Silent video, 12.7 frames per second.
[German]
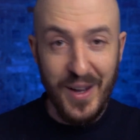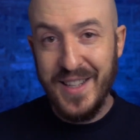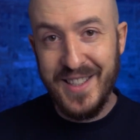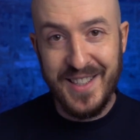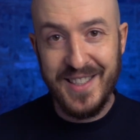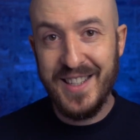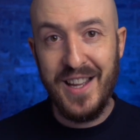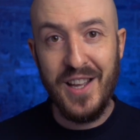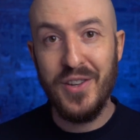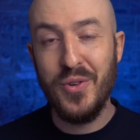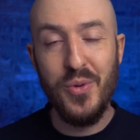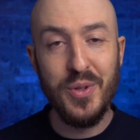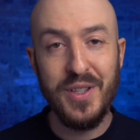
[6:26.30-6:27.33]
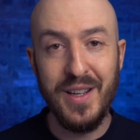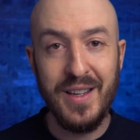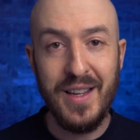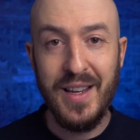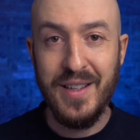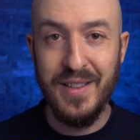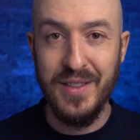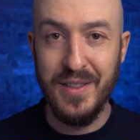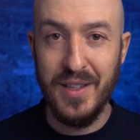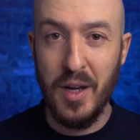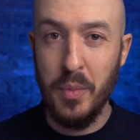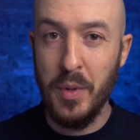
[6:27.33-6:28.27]
weiß, das ist keine große
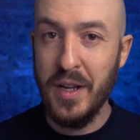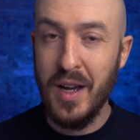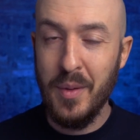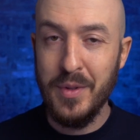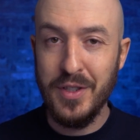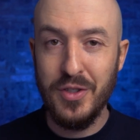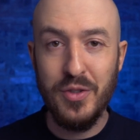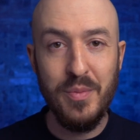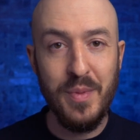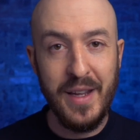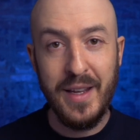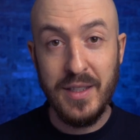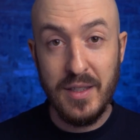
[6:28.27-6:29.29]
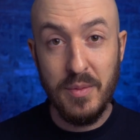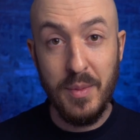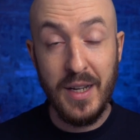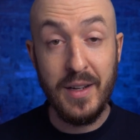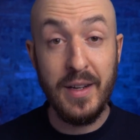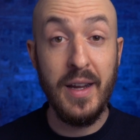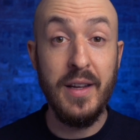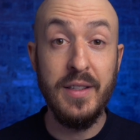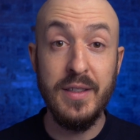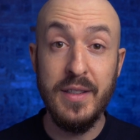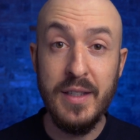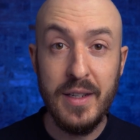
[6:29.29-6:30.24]
Erkenntnis, aber ich habe es zum ersten Mal
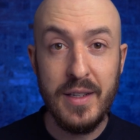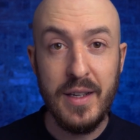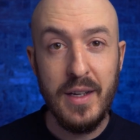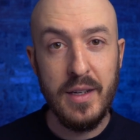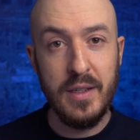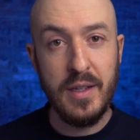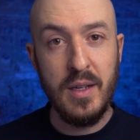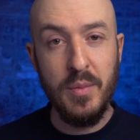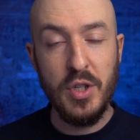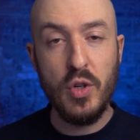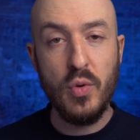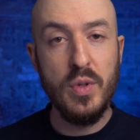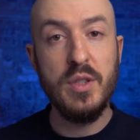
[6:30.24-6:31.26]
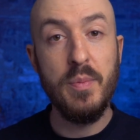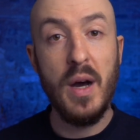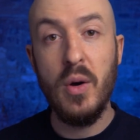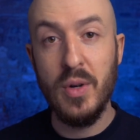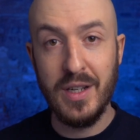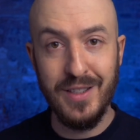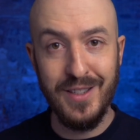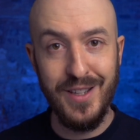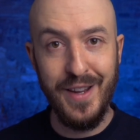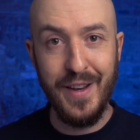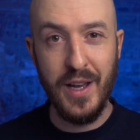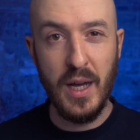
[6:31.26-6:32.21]
realisiert, nachdem ich Chris Power
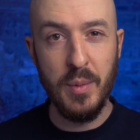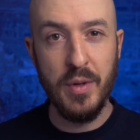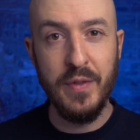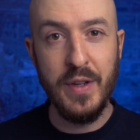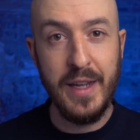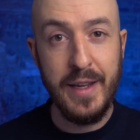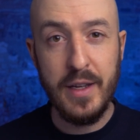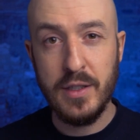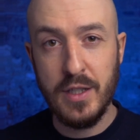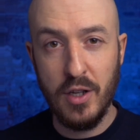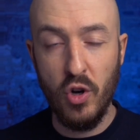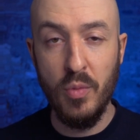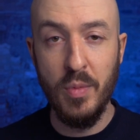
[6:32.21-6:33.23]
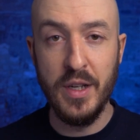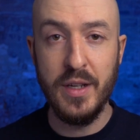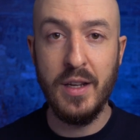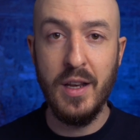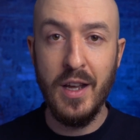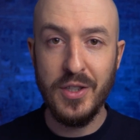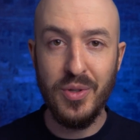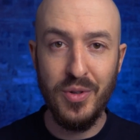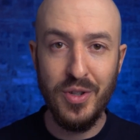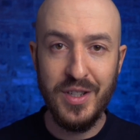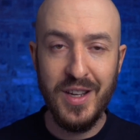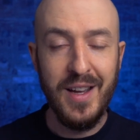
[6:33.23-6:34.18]
gesehen habe, wie er zaubert. Ich lasse
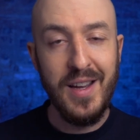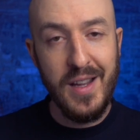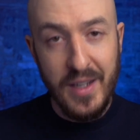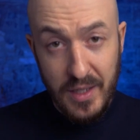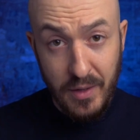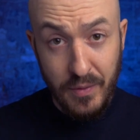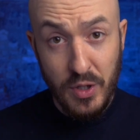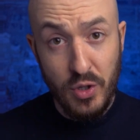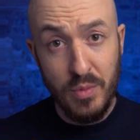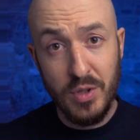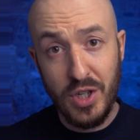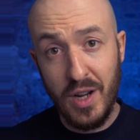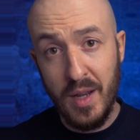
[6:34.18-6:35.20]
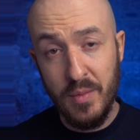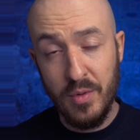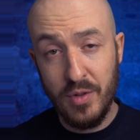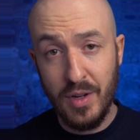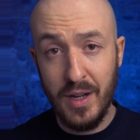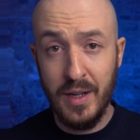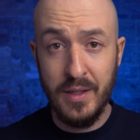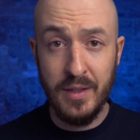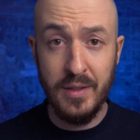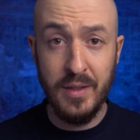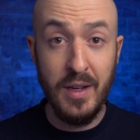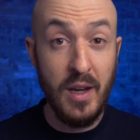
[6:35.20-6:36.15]
euch in der Videobeschreibung
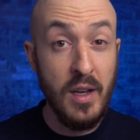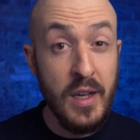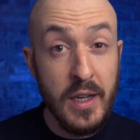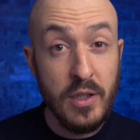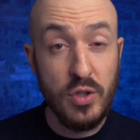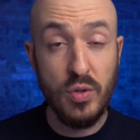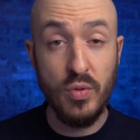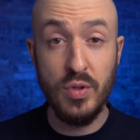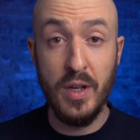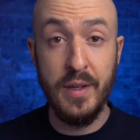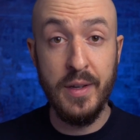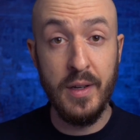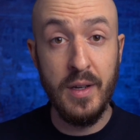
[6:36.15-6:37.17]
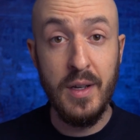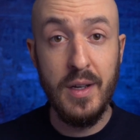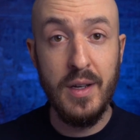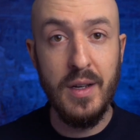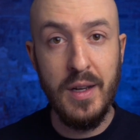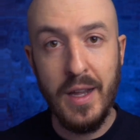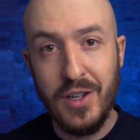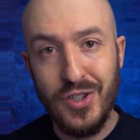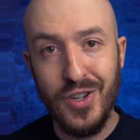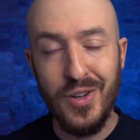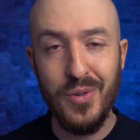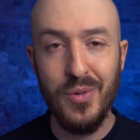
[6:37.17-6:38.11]
einen Link zu seiner
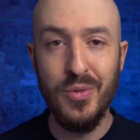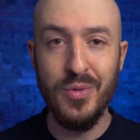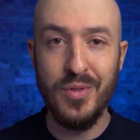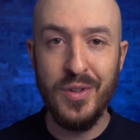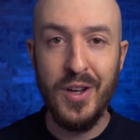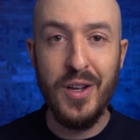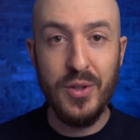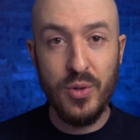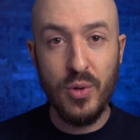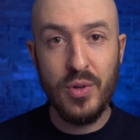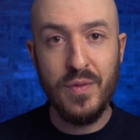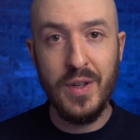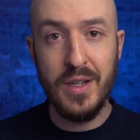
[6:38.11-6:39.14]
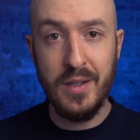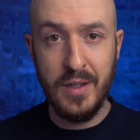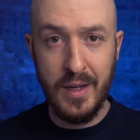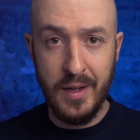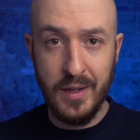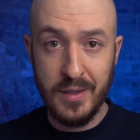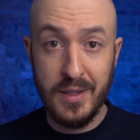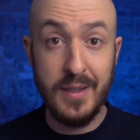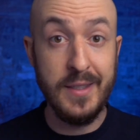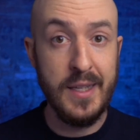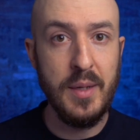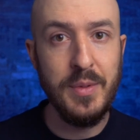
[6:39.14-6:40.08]
Lecture und dort werdet ihr es
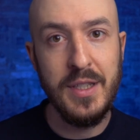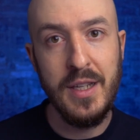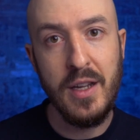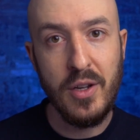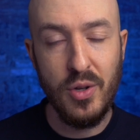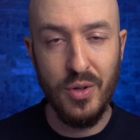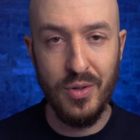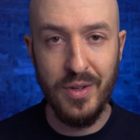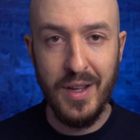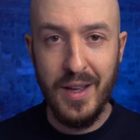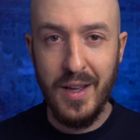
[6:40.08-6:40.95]
selbst sehen können.